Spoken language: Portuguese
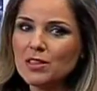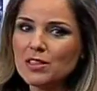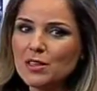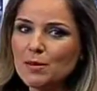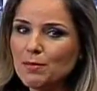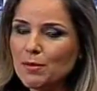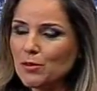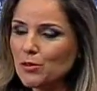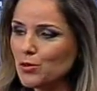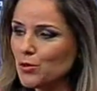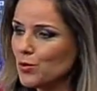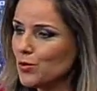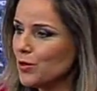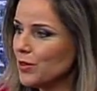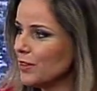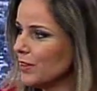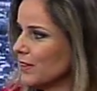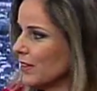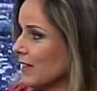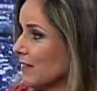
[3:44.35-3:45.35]
se
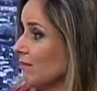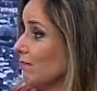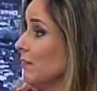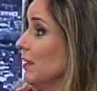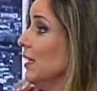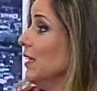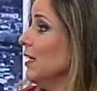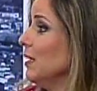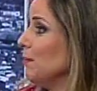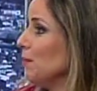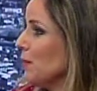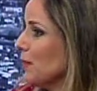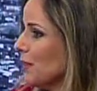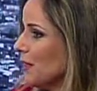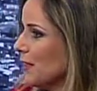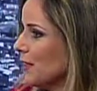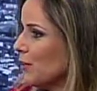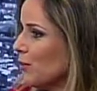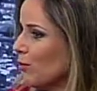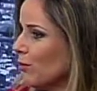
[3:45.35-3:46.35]
apaixona, tem
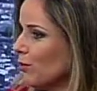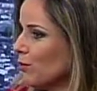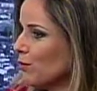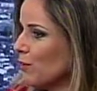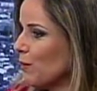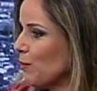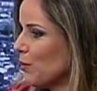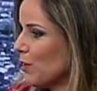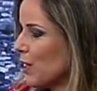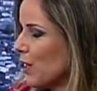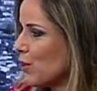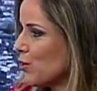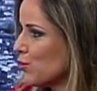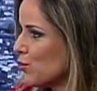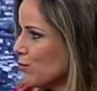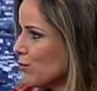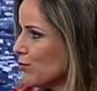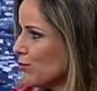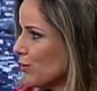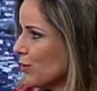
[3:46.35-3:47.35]
química e quando vai morar
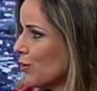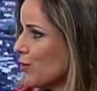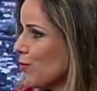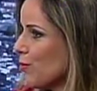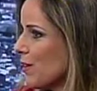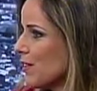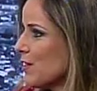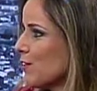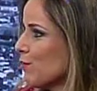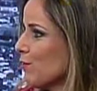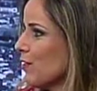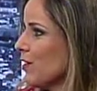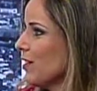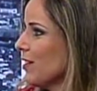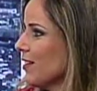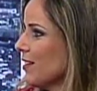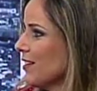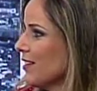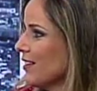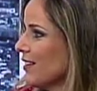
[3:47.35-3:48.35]
junto que começa a ver
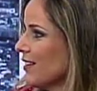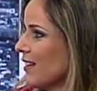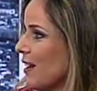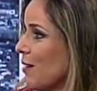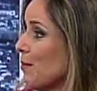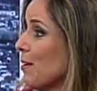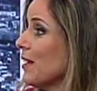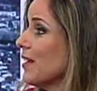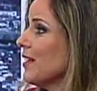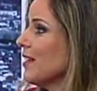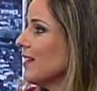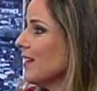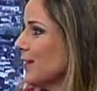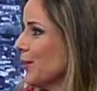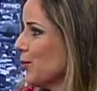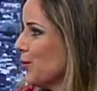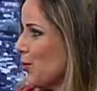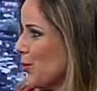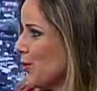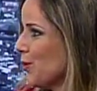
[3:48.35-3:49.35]
a mania
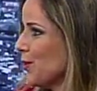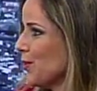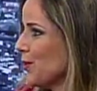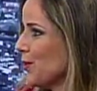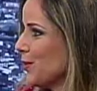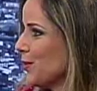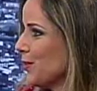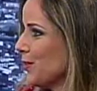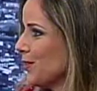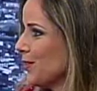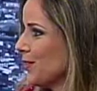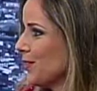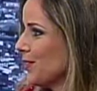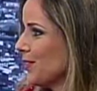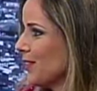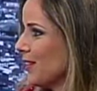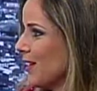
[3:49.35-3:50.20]
do outro, é.